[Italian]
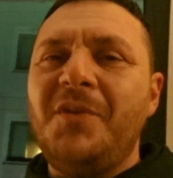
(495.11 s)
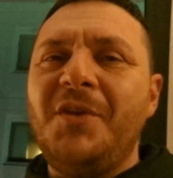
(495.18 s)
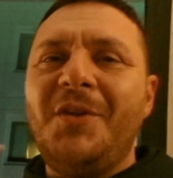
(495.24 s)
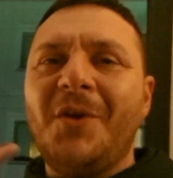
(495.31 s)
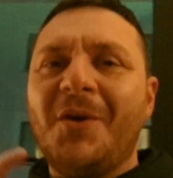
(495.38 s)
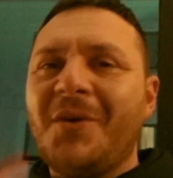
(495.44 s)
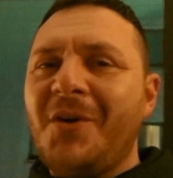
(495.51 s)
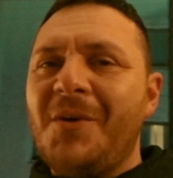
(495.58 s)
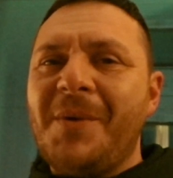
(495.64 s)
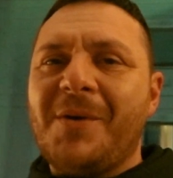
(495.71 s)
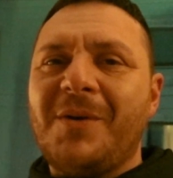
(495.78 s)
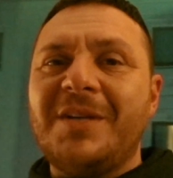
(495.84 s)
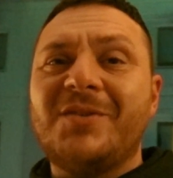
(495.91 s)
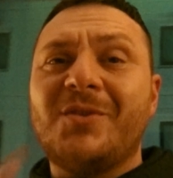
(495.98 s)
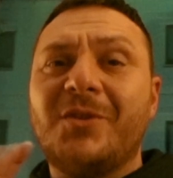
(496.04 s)
video come
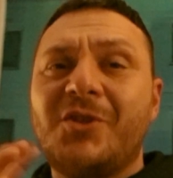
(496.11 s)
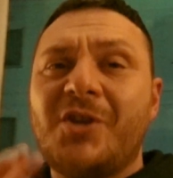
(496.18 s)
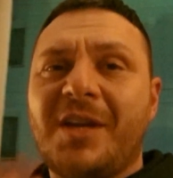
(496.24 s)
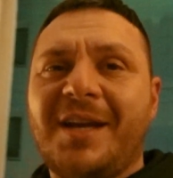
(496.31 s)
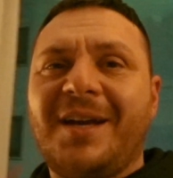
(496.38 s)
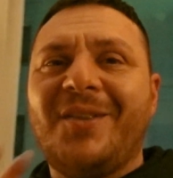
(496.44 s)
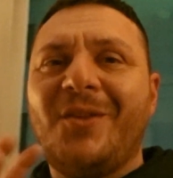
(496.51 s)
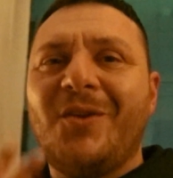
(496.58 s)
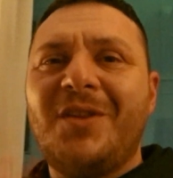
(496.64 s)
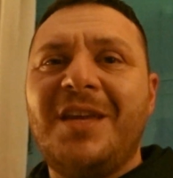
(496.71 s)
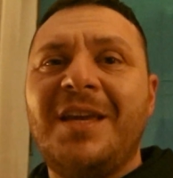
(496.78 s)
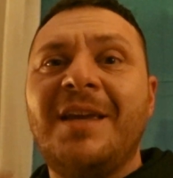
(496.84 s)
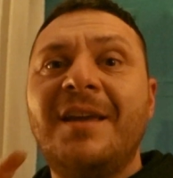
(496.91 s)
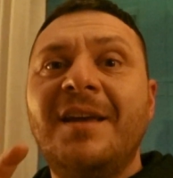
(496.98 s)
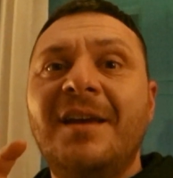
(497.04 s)
questo cercando
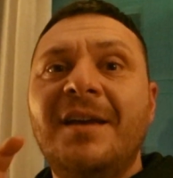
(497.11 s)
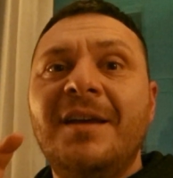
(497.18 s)
di